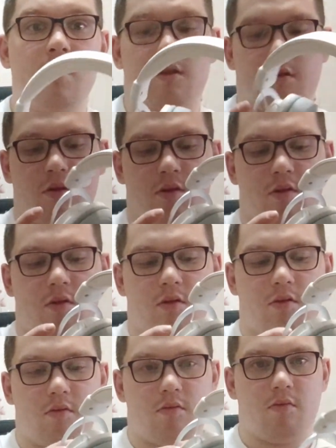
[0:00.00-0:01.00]
э,
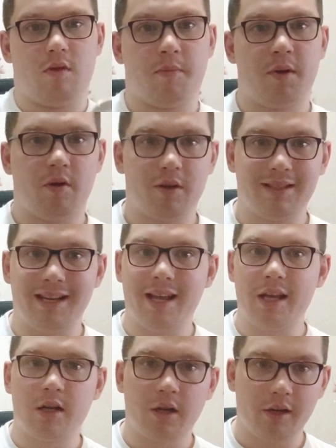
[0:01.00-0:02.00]
во-первых,
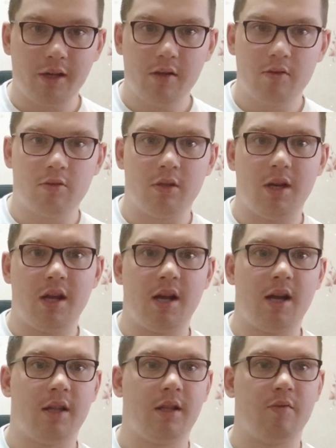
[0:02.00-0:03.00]
для игры,
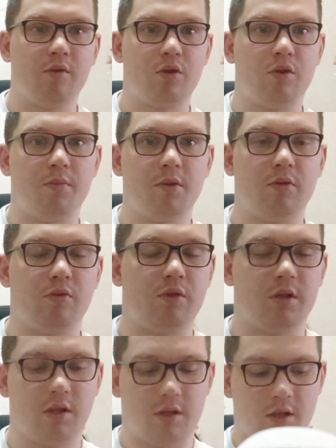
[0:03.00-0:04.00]
для того, чтобы
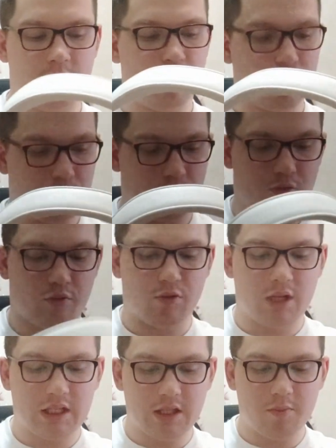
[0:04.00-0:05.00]
слушать и музыку. Но
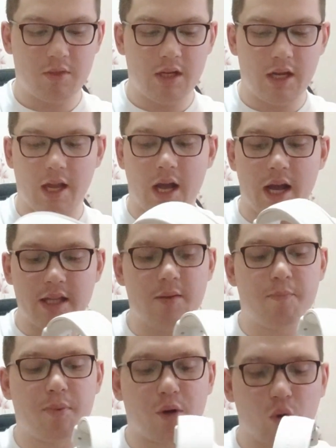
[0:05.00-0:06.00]
на самом деле они
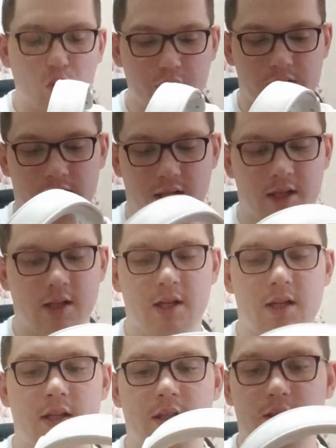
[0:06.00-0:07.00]
просто,
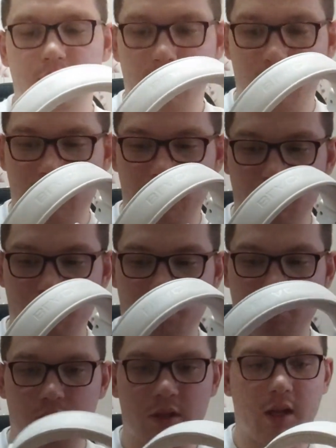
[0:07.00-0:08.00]
я скажу,
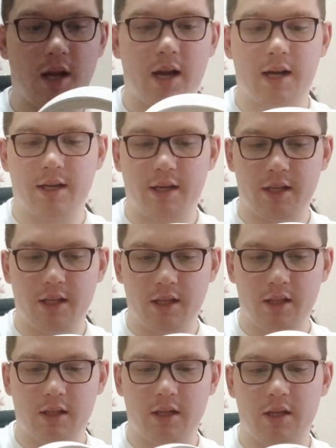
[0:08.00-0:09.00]
просто
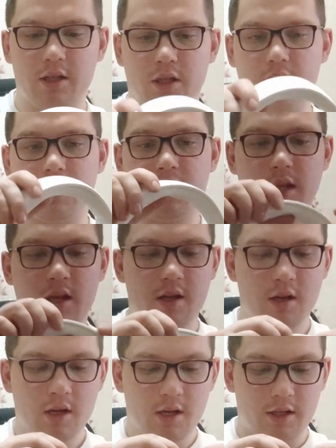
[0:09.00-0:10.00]
охрененно лежат. Они
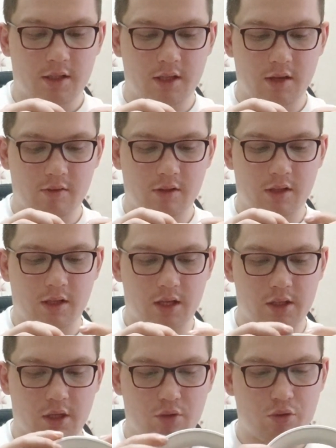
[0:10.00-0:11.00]
сделаны, я
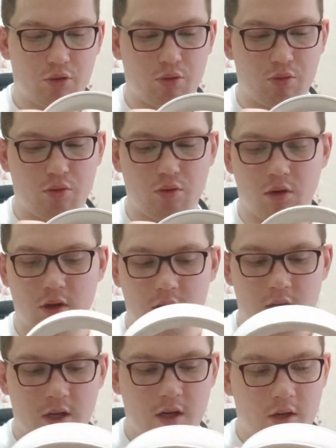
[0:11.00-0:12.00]
скажу, что
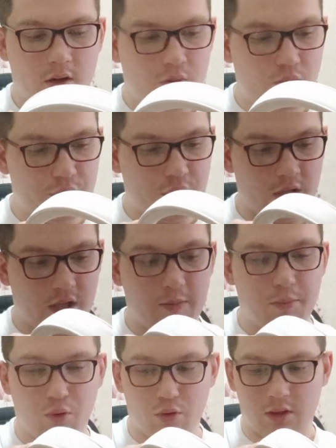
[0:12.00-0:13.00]
очень
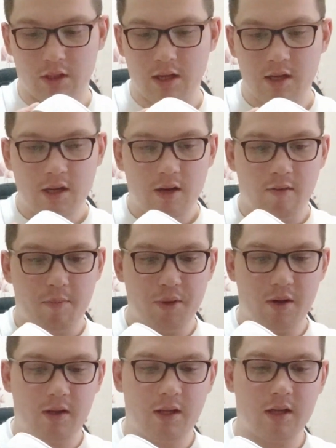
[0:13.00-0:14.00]
добротно.
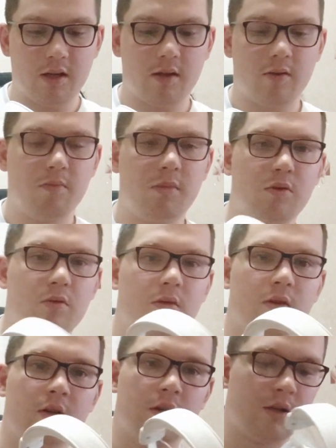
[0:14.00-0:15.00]
Во-первых, я, мин,
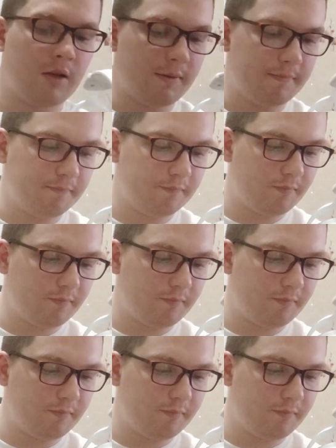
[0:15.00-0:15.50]
э,